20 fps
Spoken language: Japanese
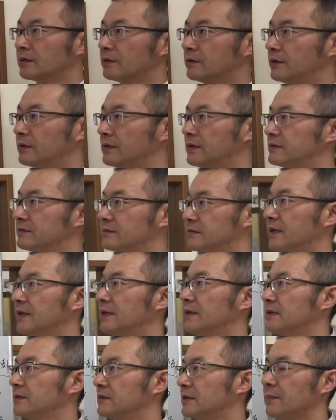これです
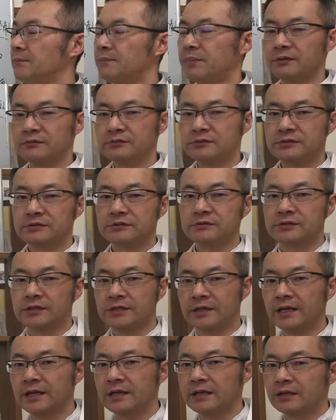ねタンパク質って
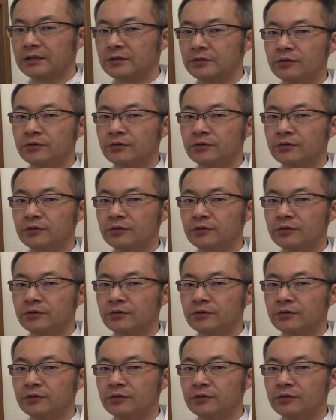ね